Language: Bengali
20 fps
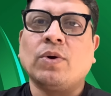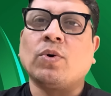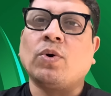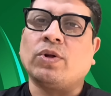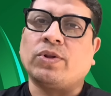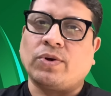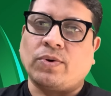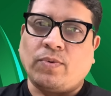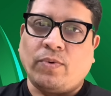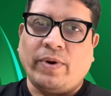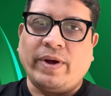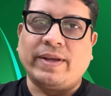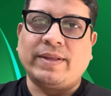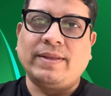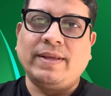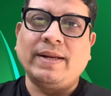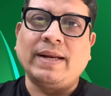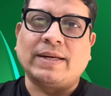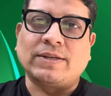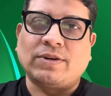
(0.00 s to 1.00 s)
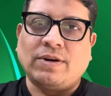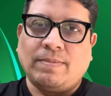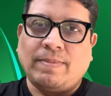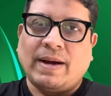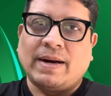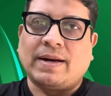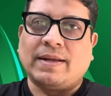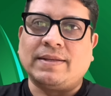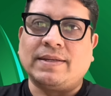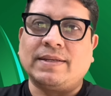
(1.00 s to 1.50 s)
গত কয়েকদিন আসলে
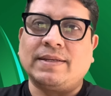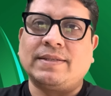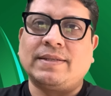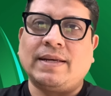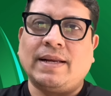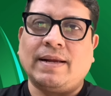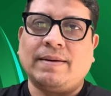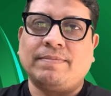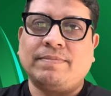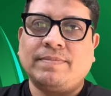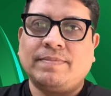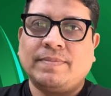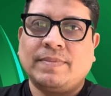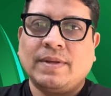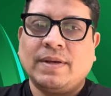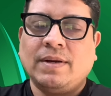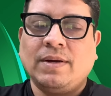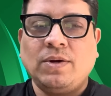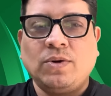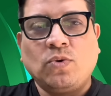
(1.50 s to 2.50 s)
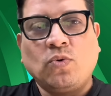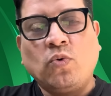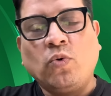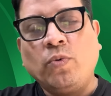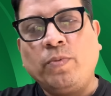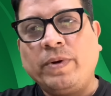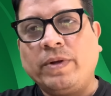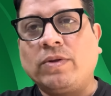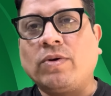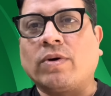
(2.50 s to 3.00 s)
বাংলাদেশে ছিলাম
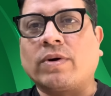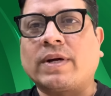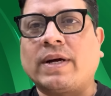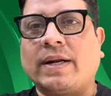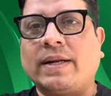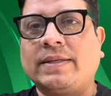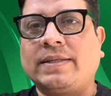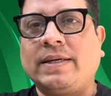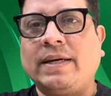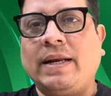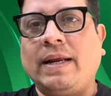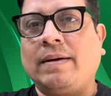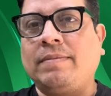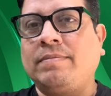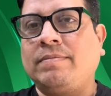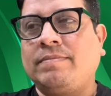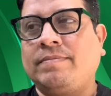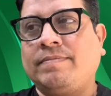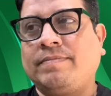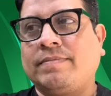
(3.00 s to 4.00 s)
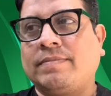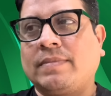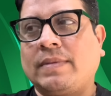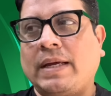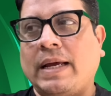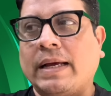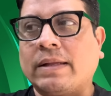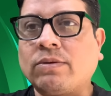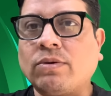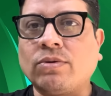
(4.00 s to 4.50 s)
খুবই দরকারে ছিলাম
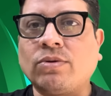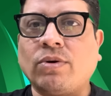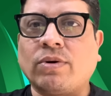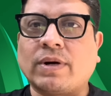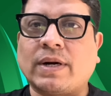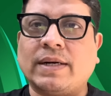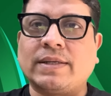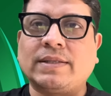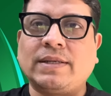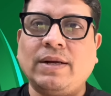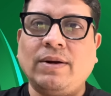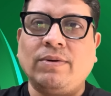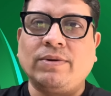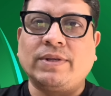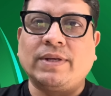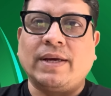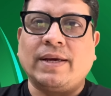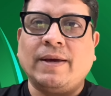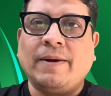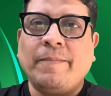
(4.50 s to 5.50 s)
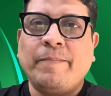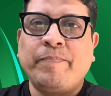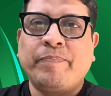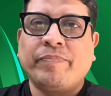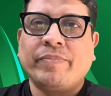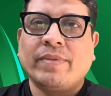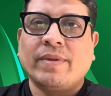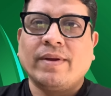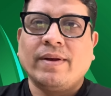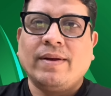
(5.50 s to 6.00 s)
এত দরকার ছিল যে
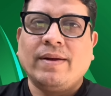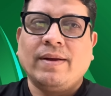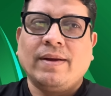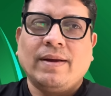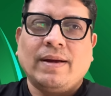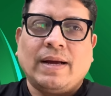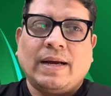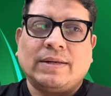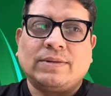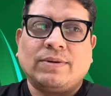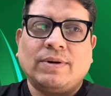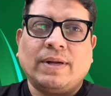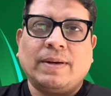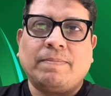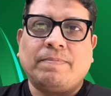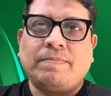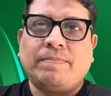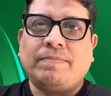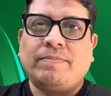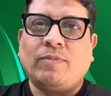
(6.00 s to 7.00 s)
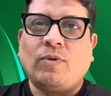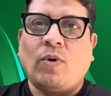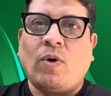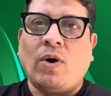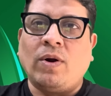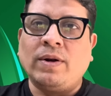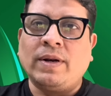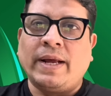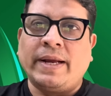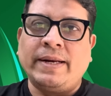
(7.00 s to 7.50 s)
আসলে
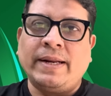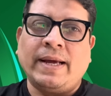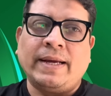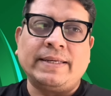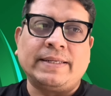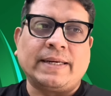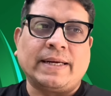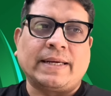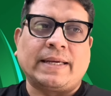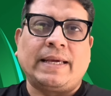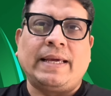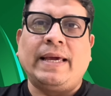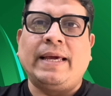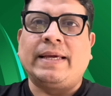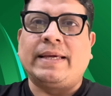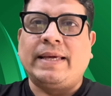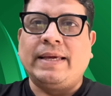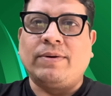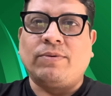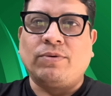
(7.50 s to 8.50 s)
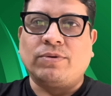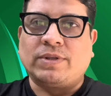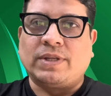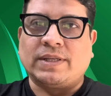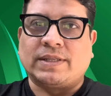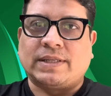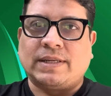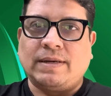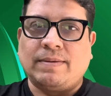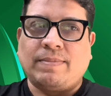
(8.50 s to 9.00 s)
অনলাইনে আইসা কে কি
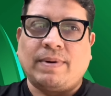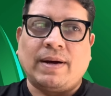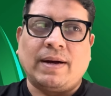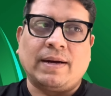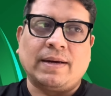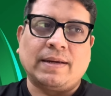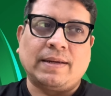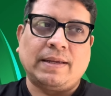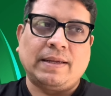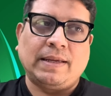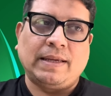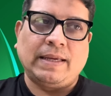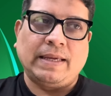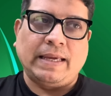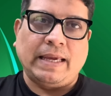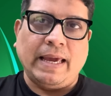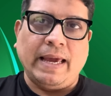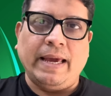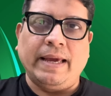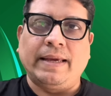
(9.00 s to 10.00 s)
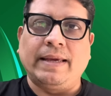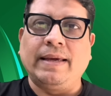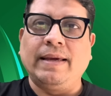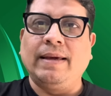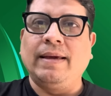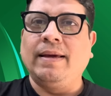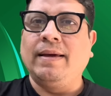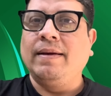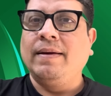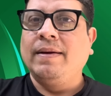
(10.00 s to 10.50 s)
করতেছে বা কে কি
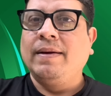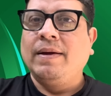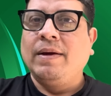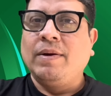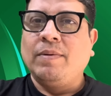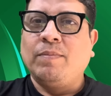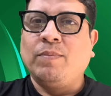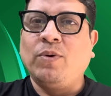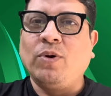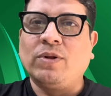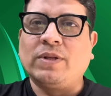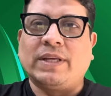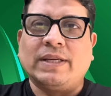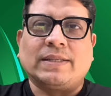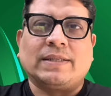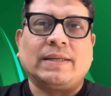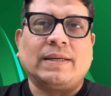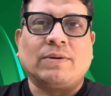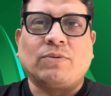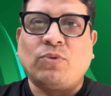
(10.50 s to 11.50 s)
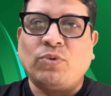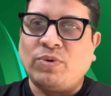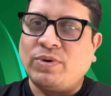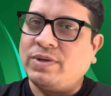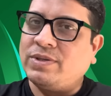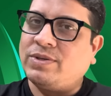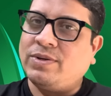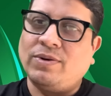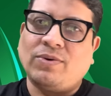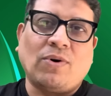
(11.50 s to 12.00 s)
বলতেছে কোনো
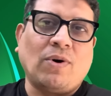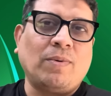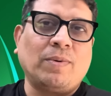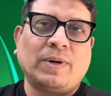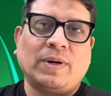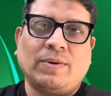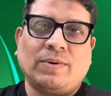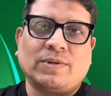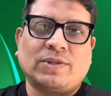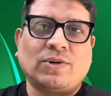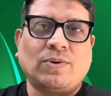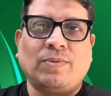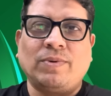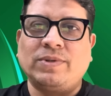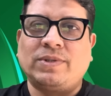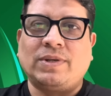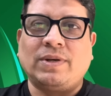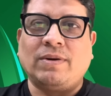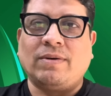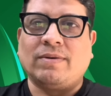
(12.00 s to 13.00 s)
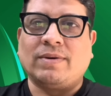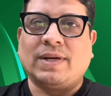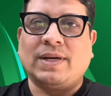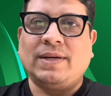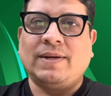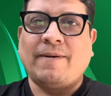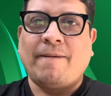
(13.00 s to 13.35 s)
কিছুই খবর নেওয়ার সময় ছিল না